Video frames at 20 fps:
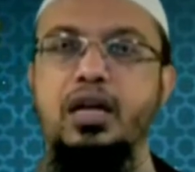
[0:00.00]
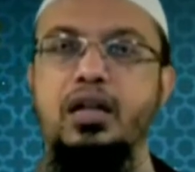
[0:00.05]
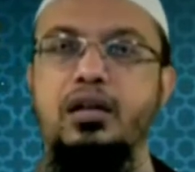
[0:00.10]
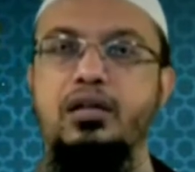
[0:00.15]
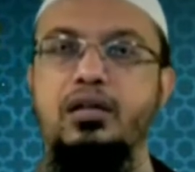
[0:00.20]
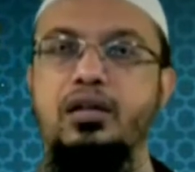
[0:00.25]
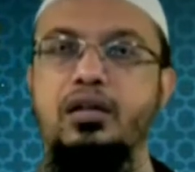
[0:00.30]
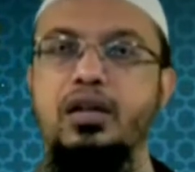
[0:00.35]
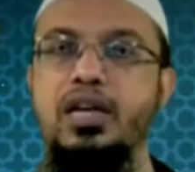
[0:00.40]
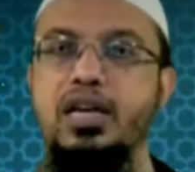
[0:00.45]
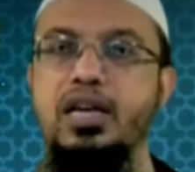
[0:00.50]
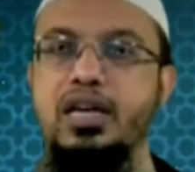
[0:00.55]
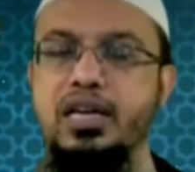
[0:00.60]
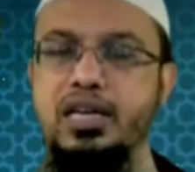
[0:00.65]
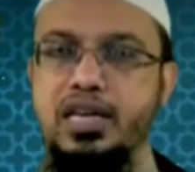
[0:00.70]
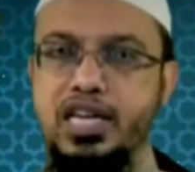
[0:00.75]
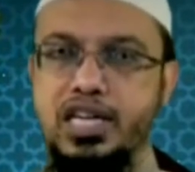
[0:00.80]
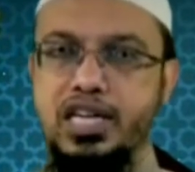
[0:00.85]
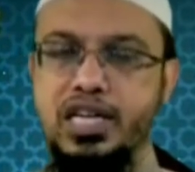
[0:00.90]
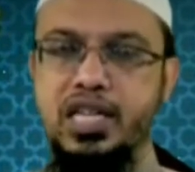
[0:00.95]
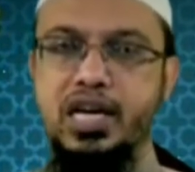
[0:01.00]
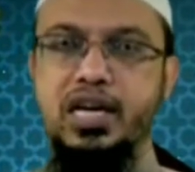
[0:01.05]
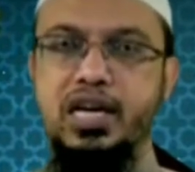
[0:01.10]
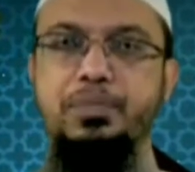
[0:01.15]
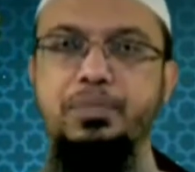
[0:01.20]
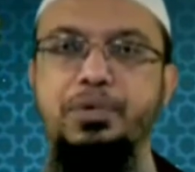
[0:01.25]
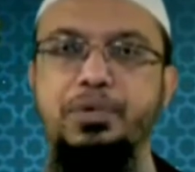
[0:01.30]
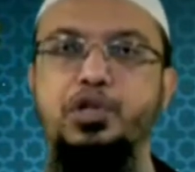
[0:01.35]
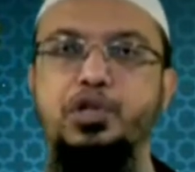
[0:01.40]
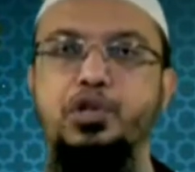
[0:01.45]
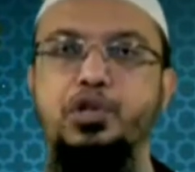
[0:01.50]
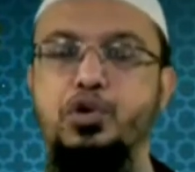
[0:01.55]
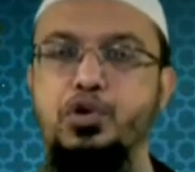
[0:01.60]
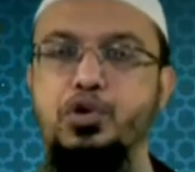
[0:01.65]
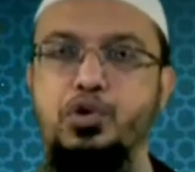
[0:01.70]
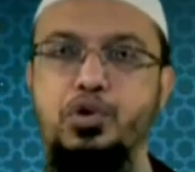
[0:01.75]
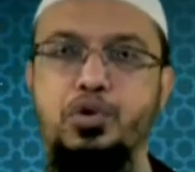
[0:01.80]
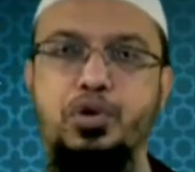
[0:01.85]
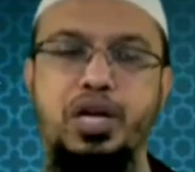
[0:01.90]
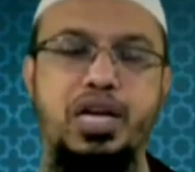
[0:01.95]
তার এই নিষেধাজ্ঞার পেছনে
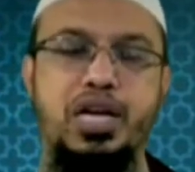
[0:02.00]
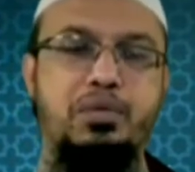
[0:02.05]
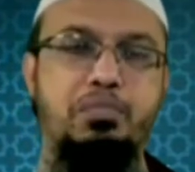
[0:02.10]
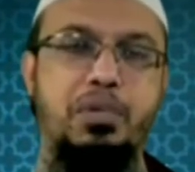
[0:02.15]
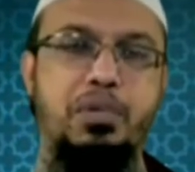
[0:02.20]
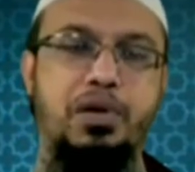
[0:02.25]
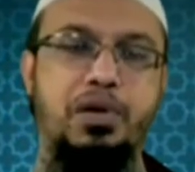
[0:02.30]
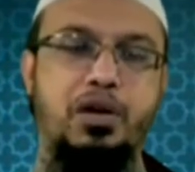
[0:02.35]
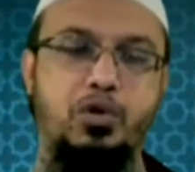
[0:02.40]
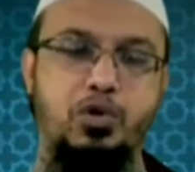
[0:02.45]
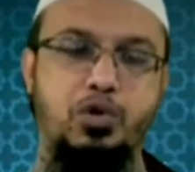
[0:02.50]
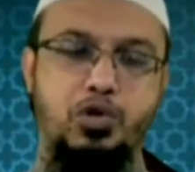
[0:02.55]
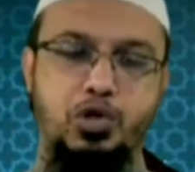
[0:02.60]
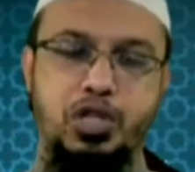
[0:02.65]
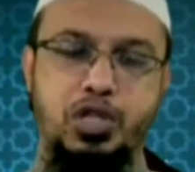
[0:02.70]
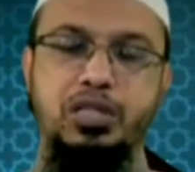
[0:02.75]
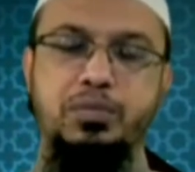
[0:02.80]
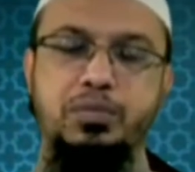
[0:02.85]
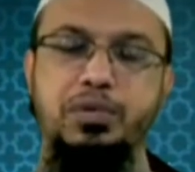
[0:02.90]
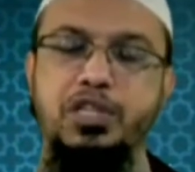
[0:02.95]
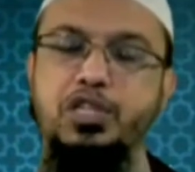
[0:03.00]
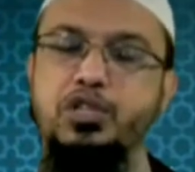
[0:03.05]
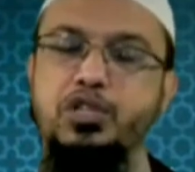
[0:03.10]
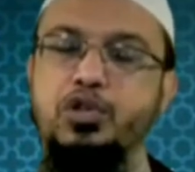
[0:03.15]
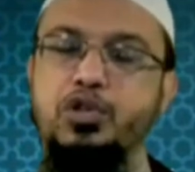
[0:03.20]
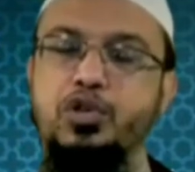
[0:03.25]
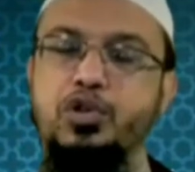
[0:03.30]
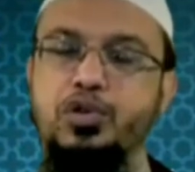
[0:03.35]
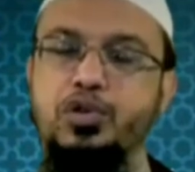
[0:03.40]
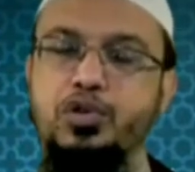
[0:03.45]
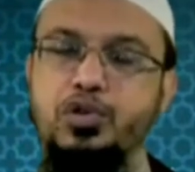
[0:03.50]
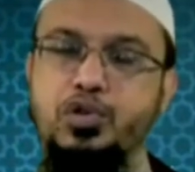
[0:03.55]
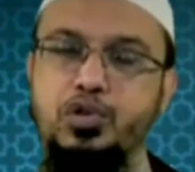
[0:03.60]
অন্য কোনো হেকমা বা রহস্য থাকতে পারে সেজন্য